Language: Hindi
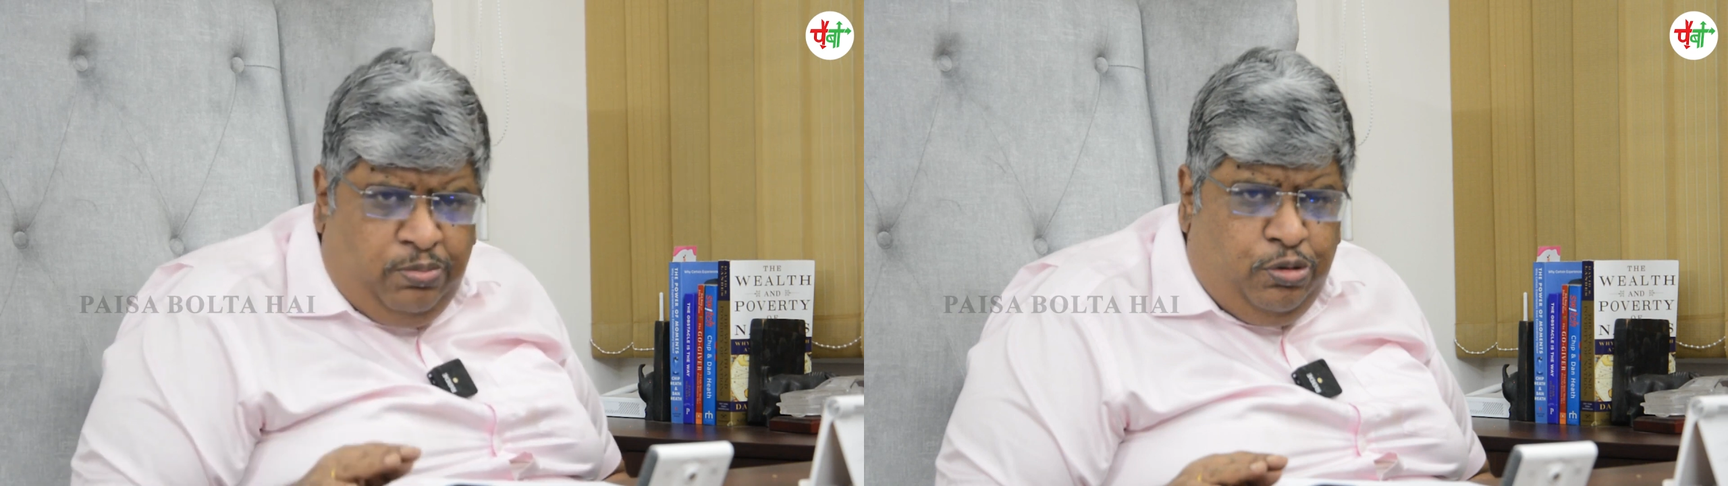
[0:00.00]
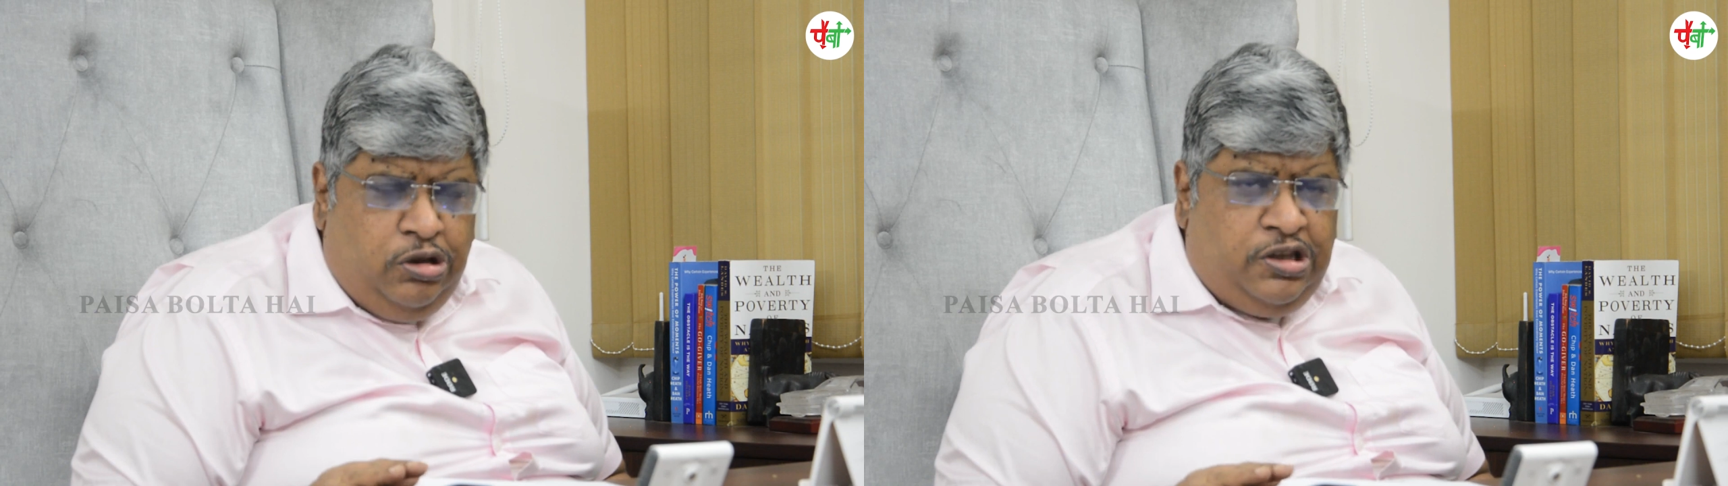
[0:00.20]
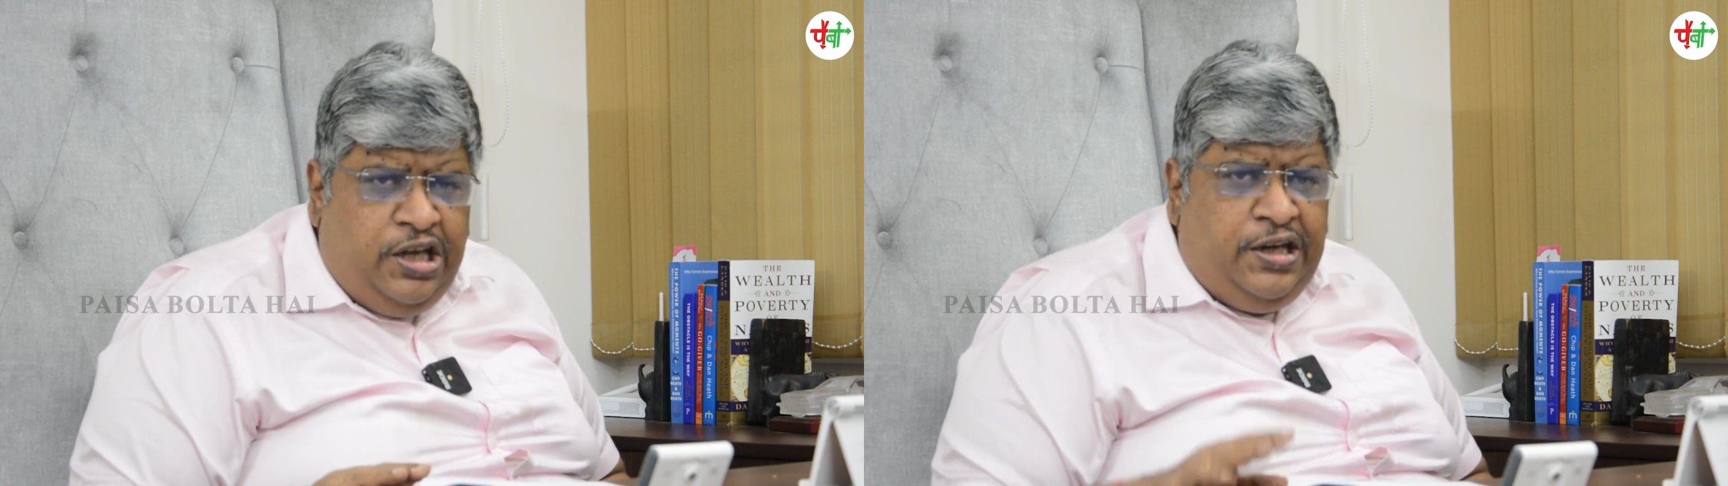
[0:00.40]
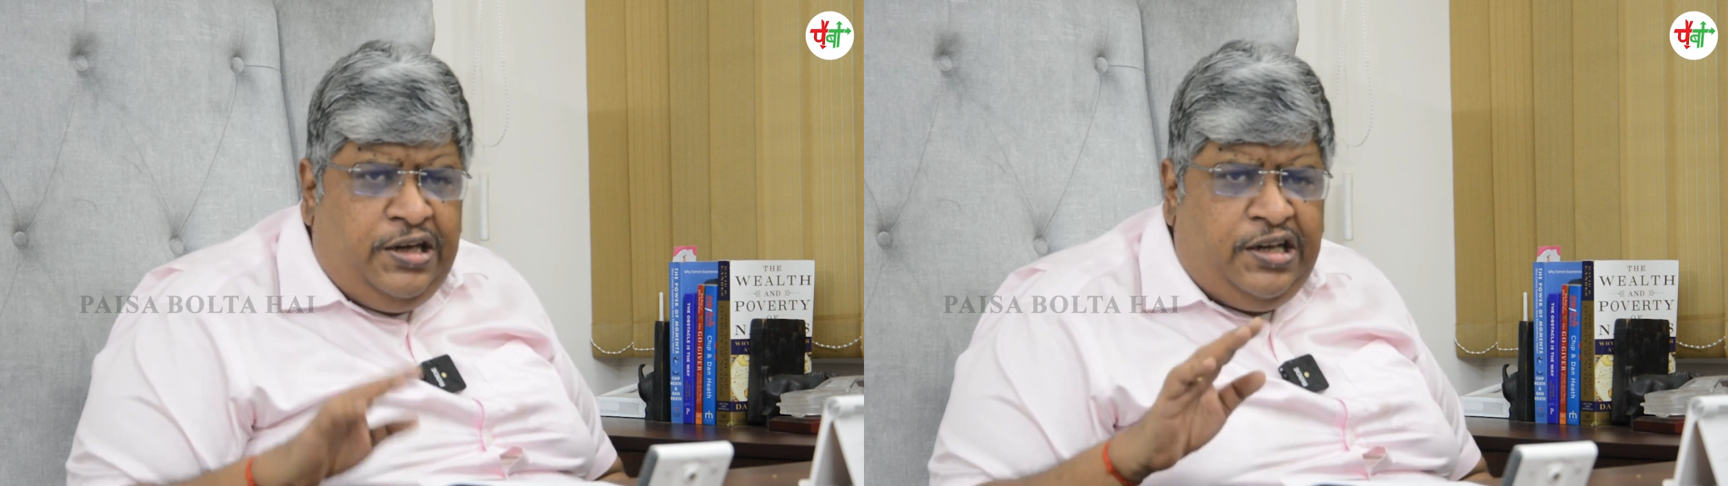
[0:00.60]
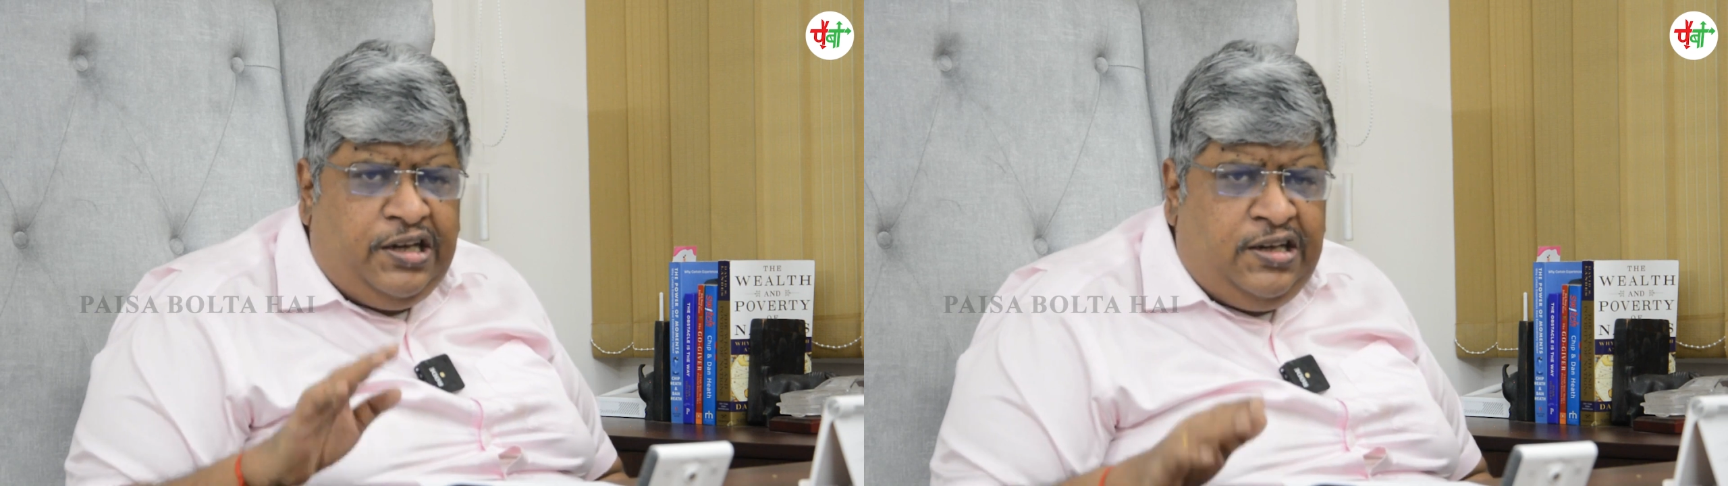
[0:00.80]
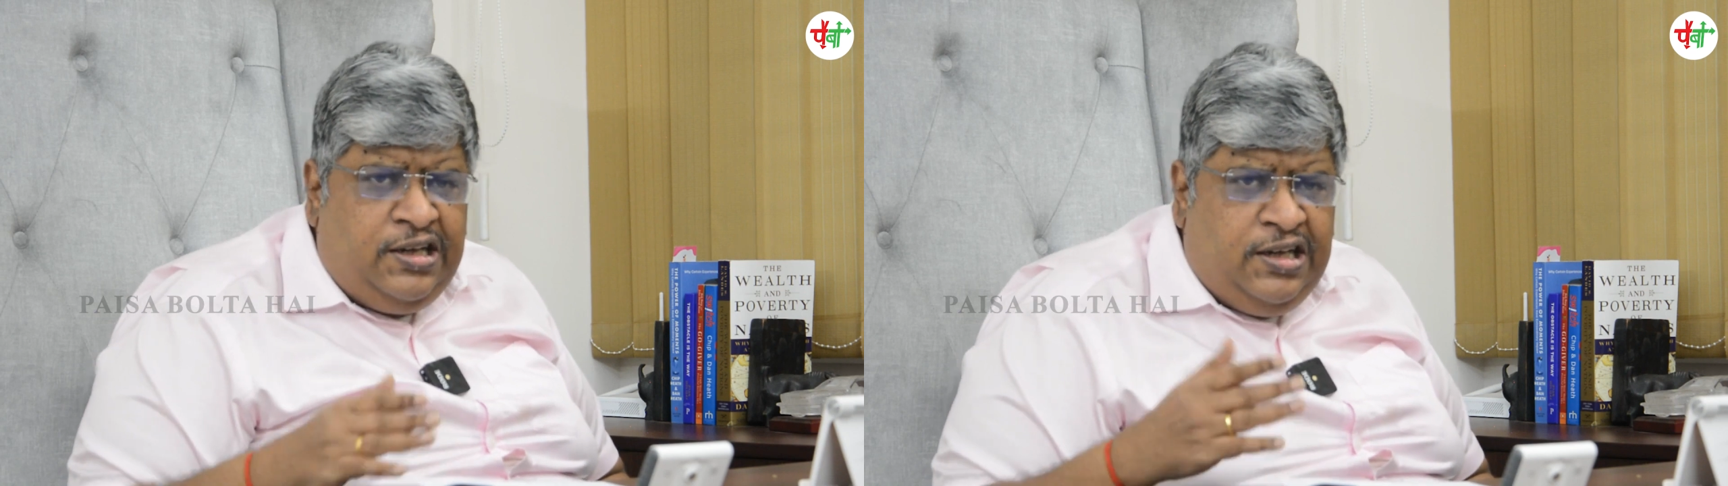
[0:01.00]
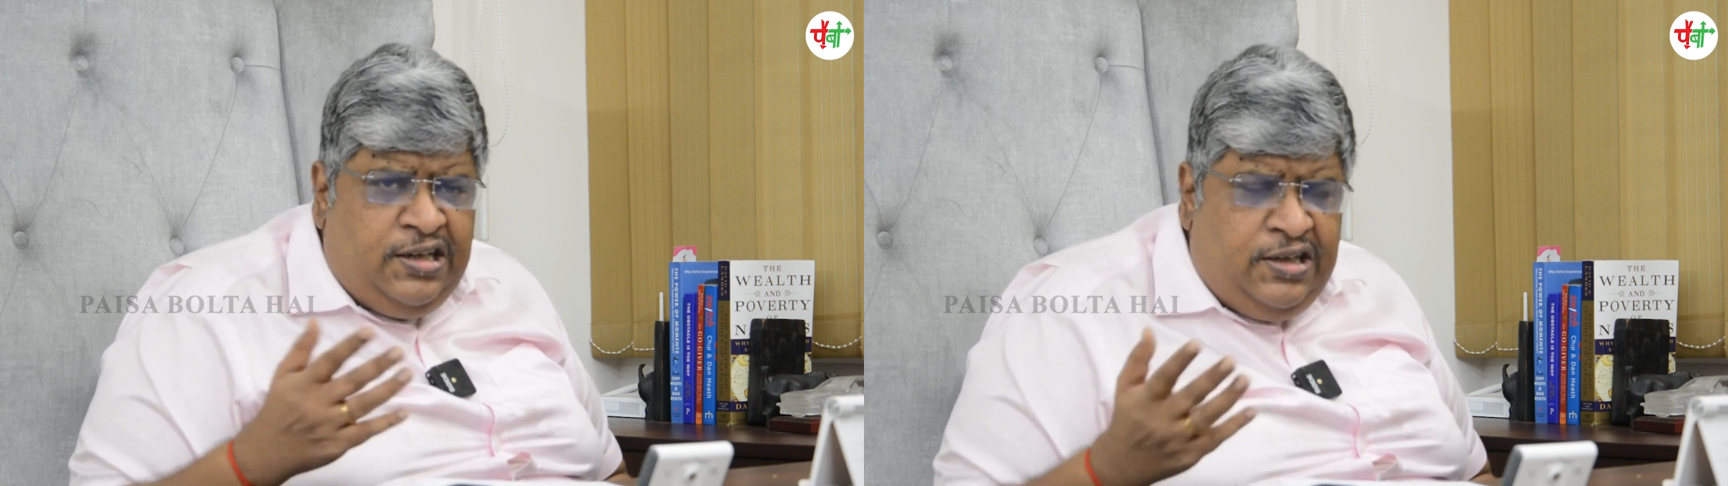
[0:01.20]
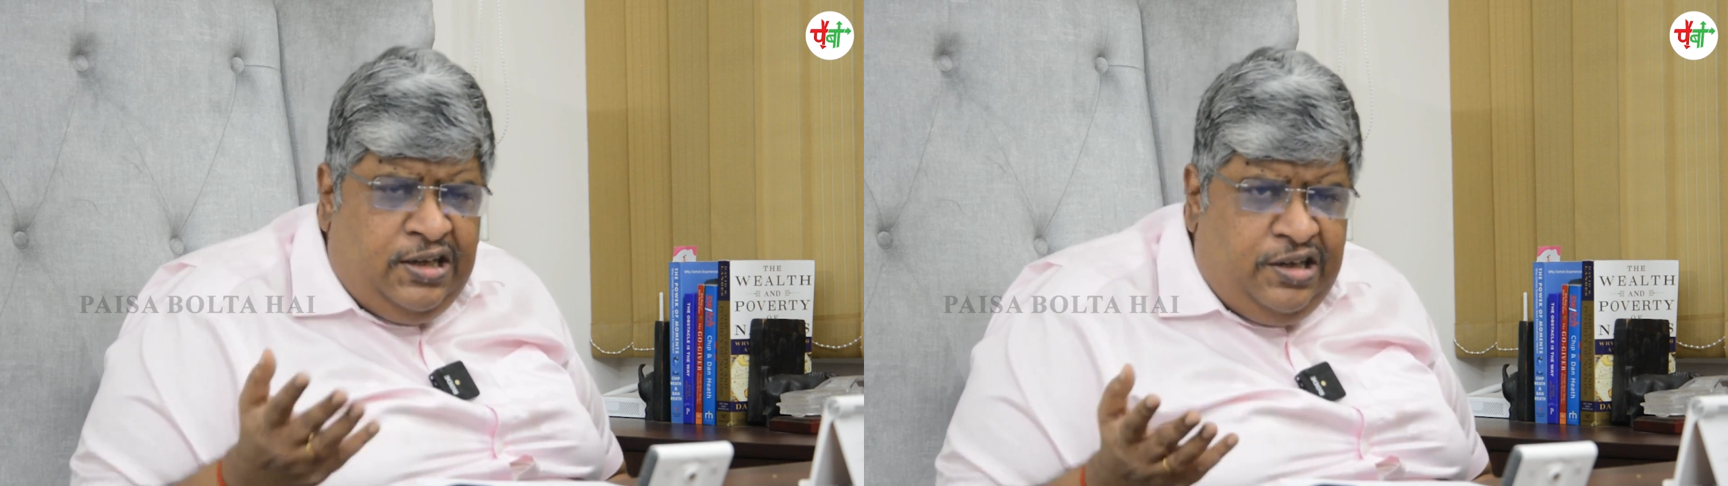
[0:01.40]
बोलते हैं टेक्निकल
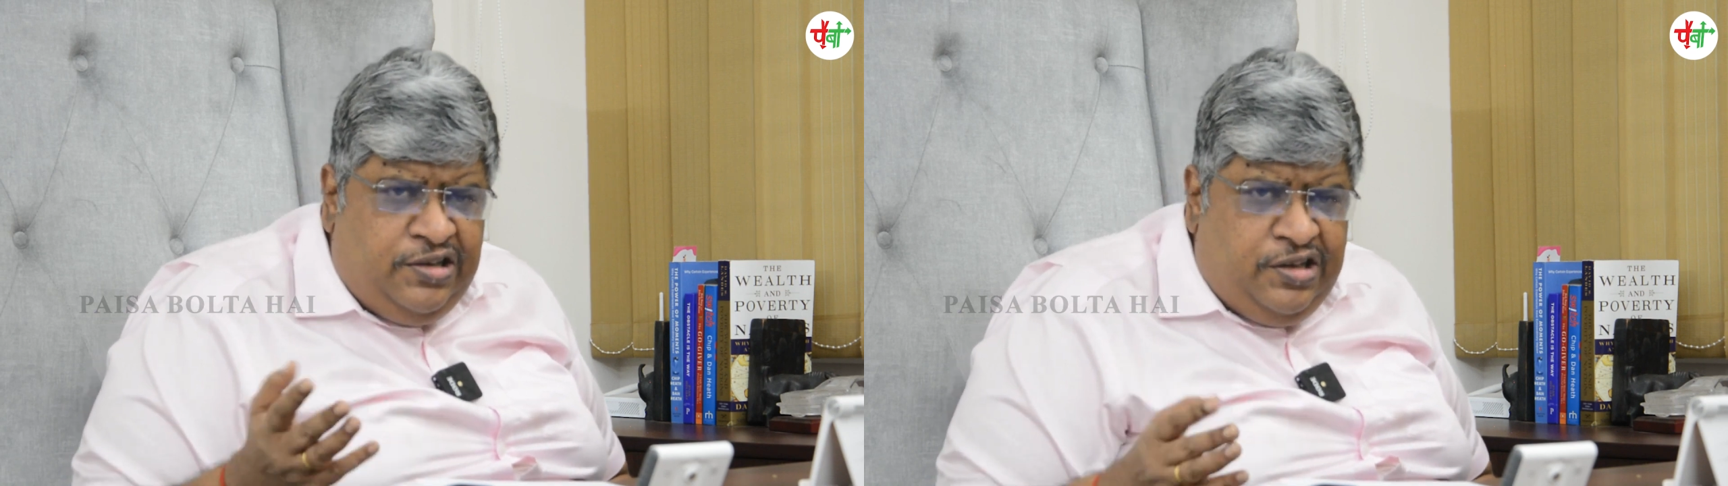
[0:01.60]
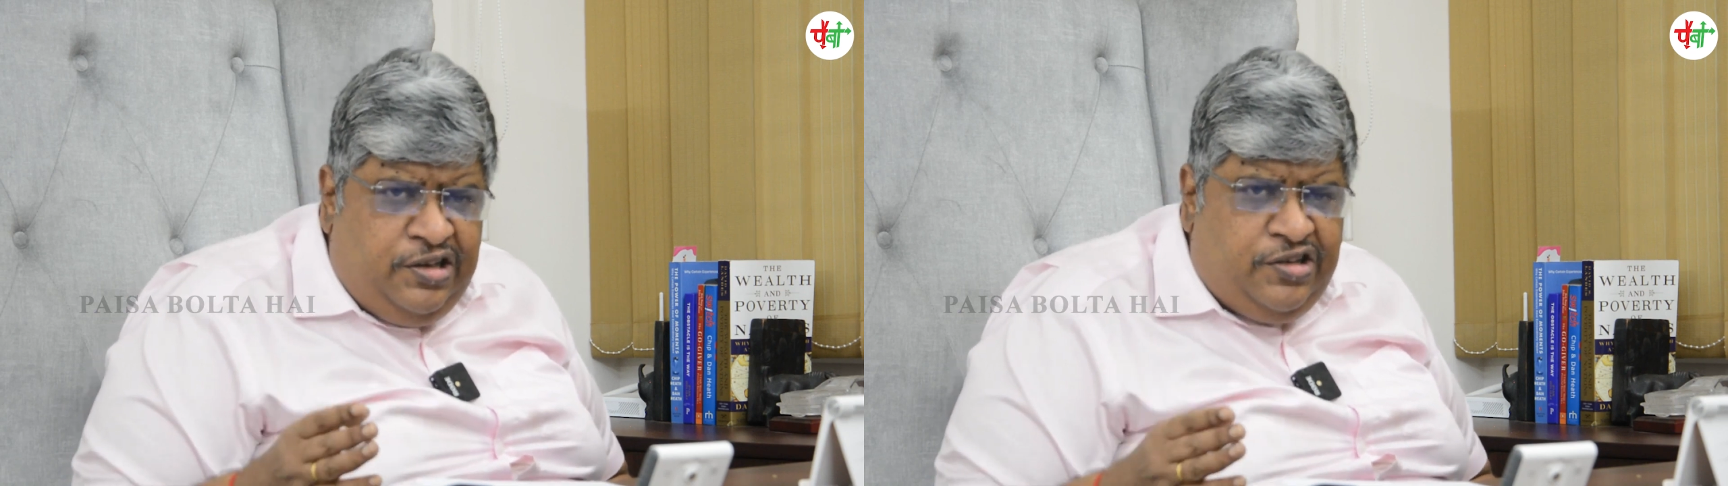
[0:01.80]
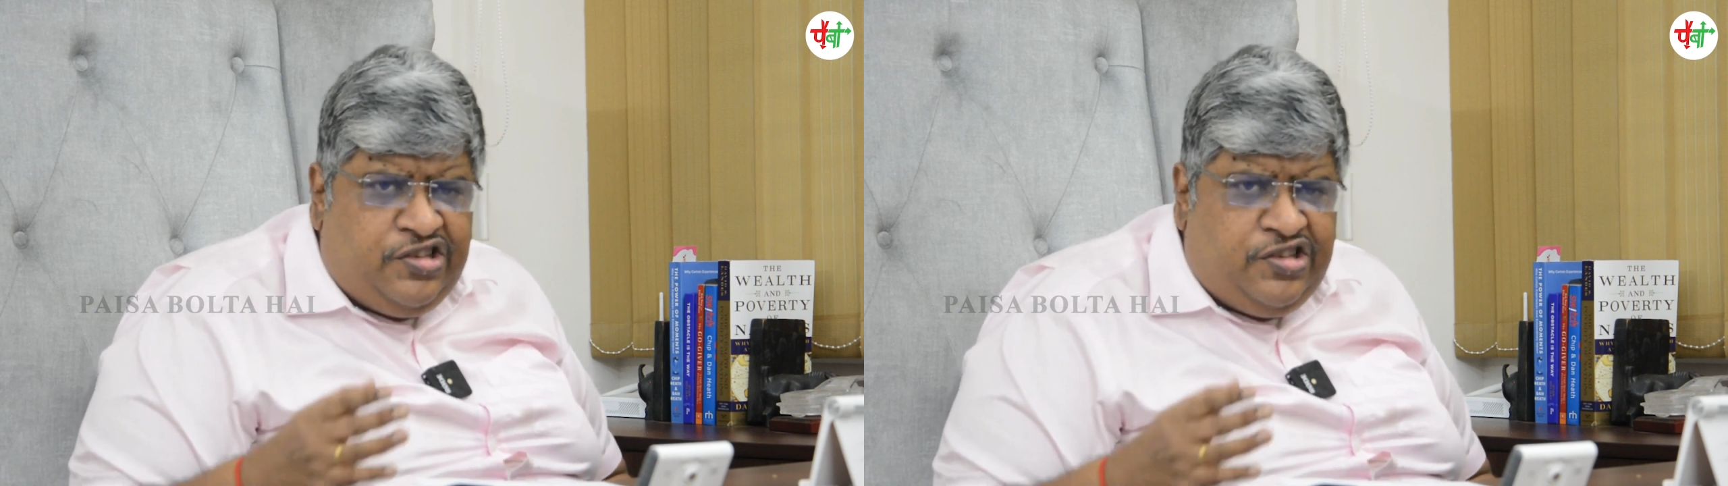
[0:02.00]
एनालिसिस